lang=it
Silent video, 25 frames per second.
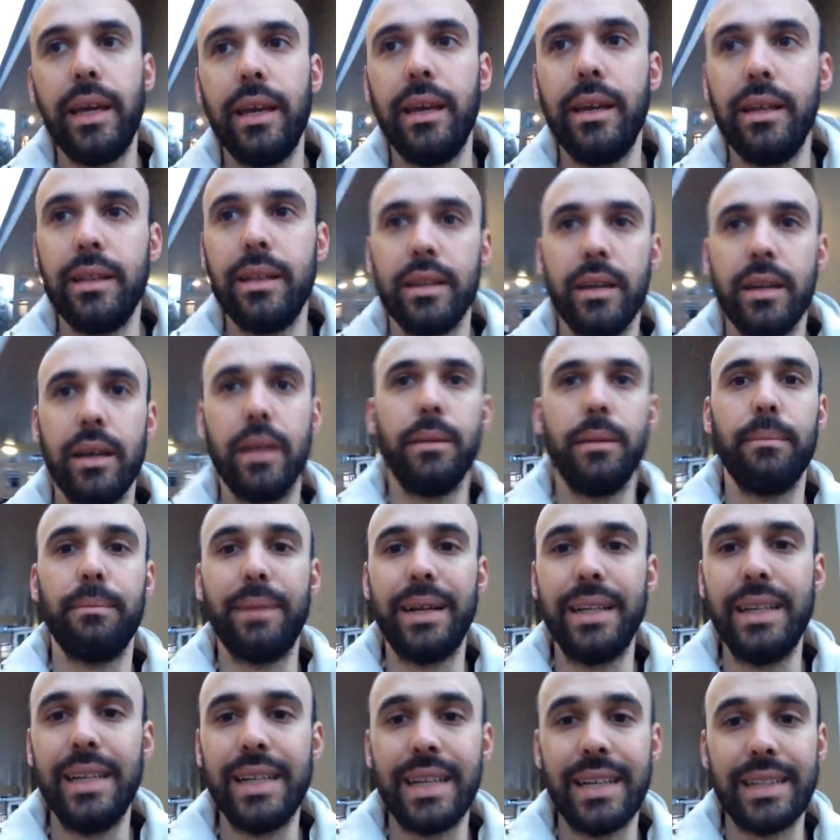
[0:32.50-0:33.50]
in
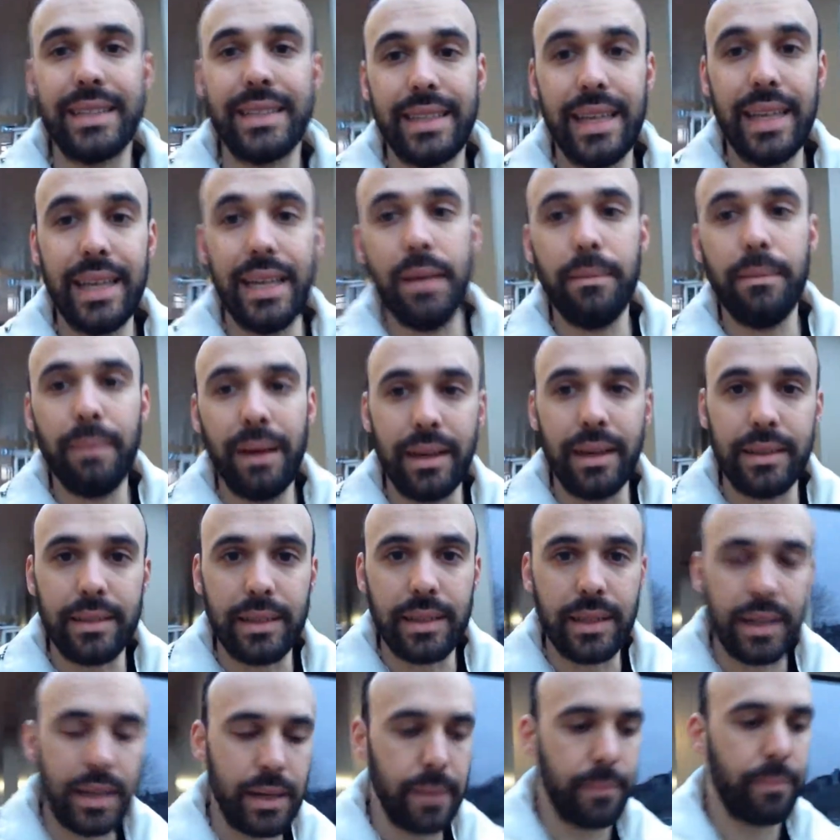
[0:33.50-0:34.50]
maniera
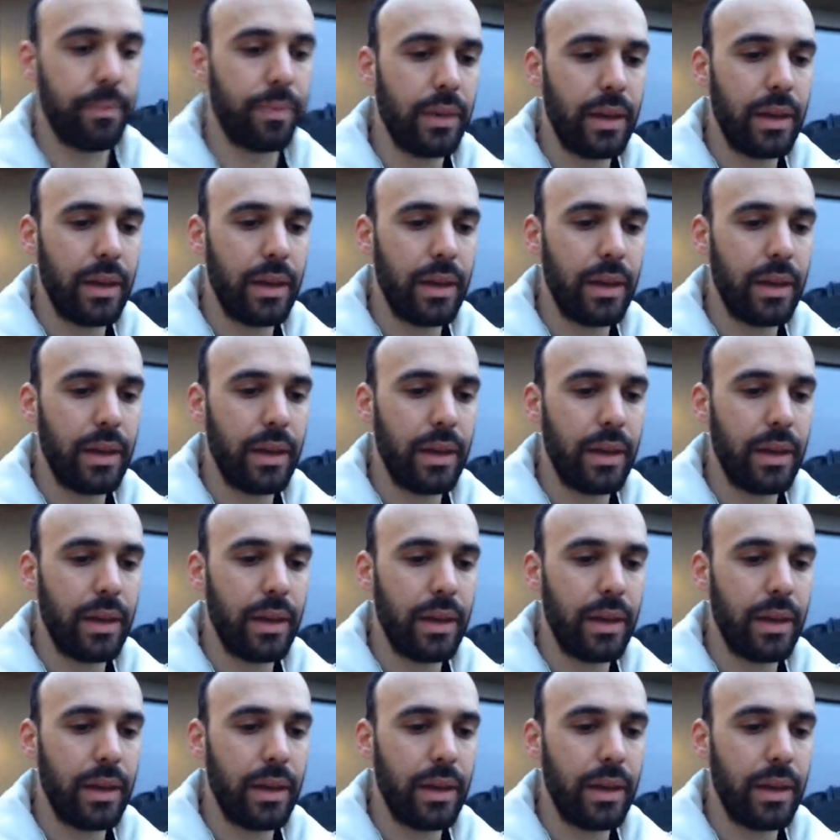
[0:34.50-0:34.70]
telematica